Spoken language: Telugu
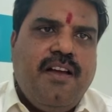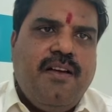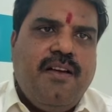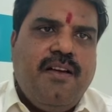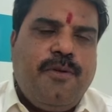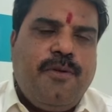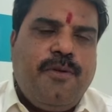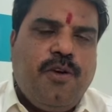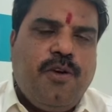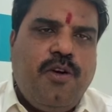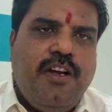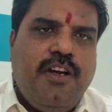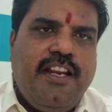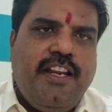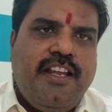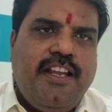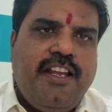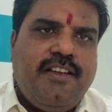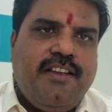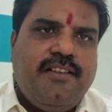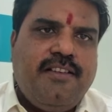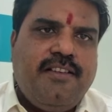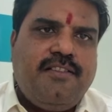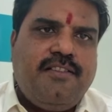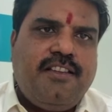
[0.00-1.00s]
ప్యూరిటీ
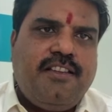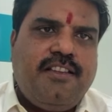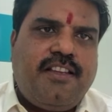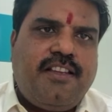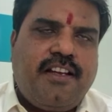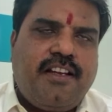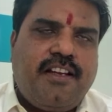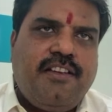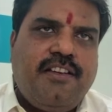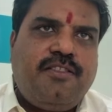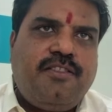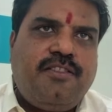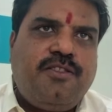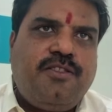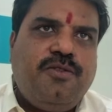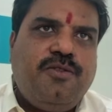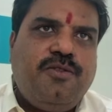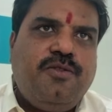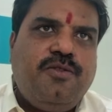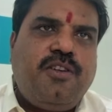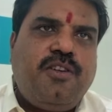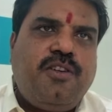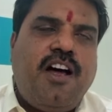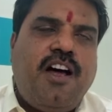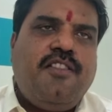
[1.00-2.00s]
తగ్గిస్తూ
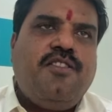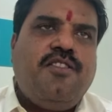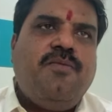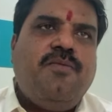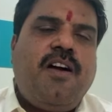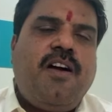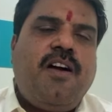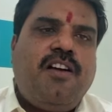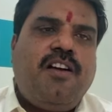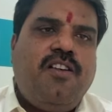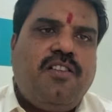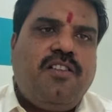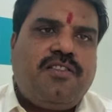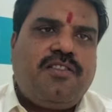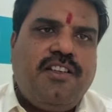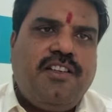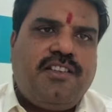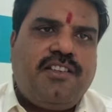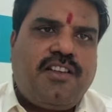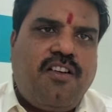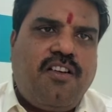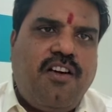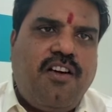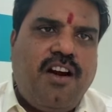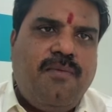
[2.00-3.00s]
అందుబాటులోకి
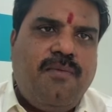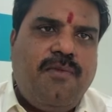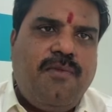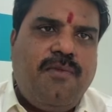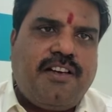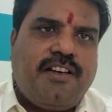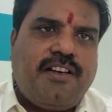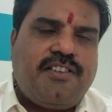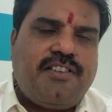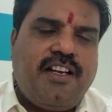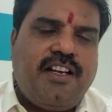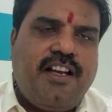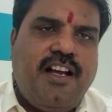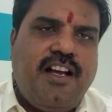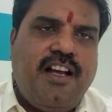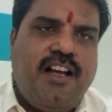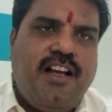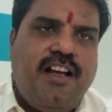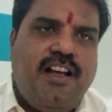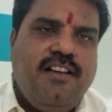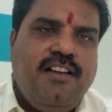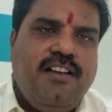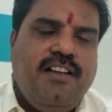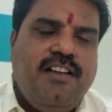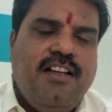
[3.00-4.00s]
తీసుకురావడం లక్ష్యంగా
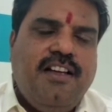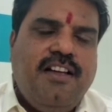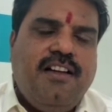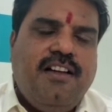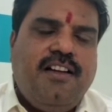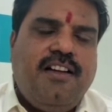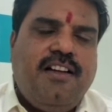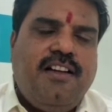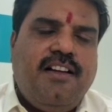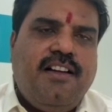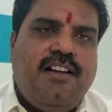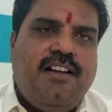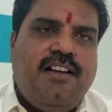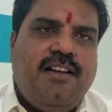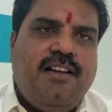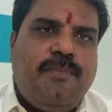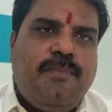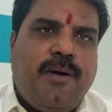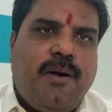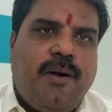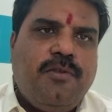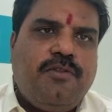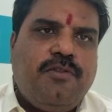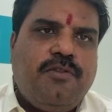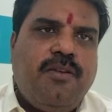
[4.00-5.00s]

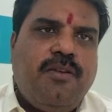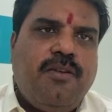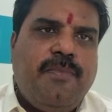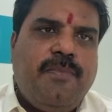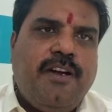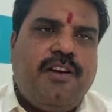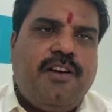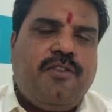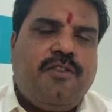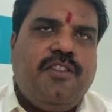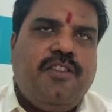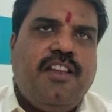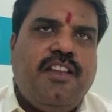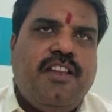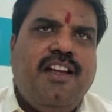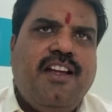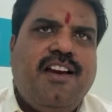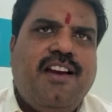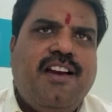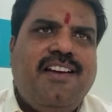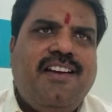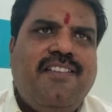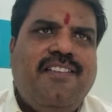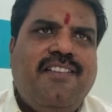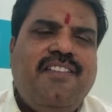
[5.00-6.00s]
ప్రభుత్వం పెట్టుకుంది
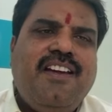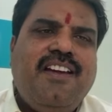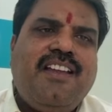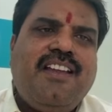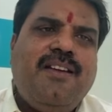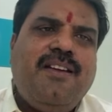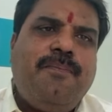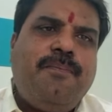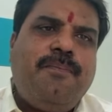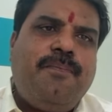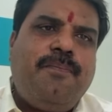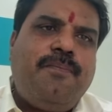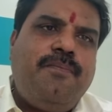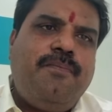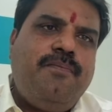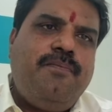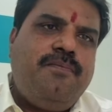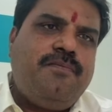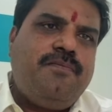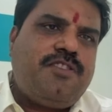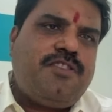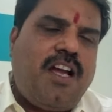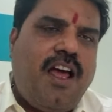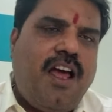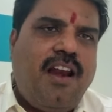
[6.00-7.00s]
అంటే వీటికి
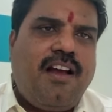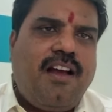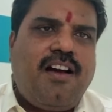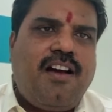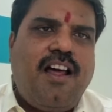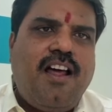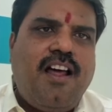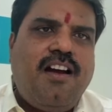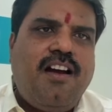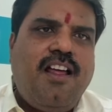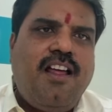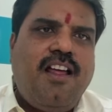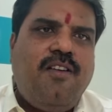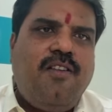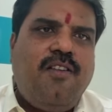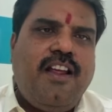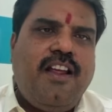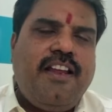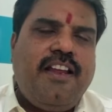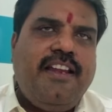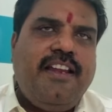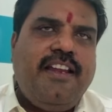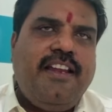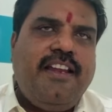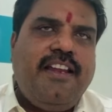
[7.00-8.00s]
చాలా కారణాలు
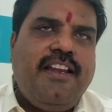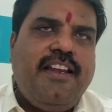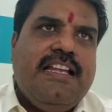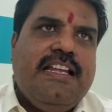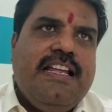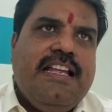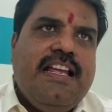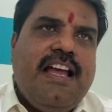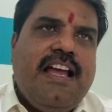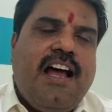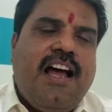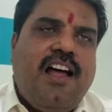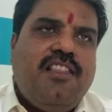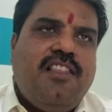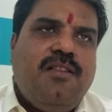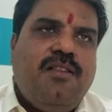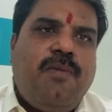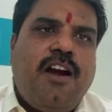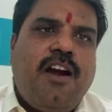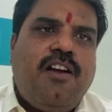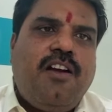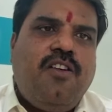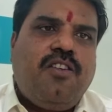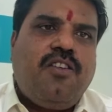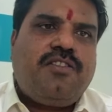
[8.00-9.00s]
ఉన్నాయి
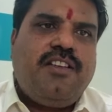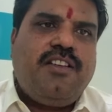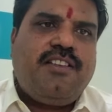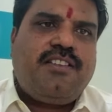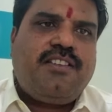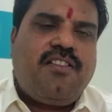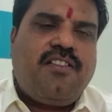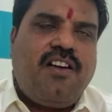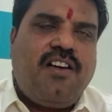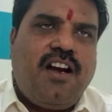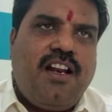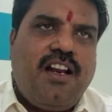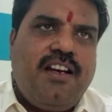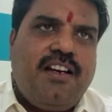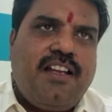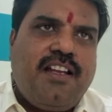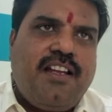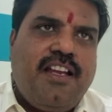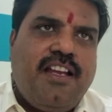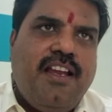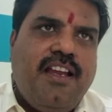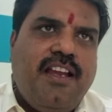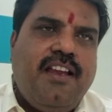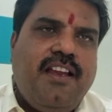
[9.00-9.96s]
అందుబాటులోకి తీసుకురావడానికి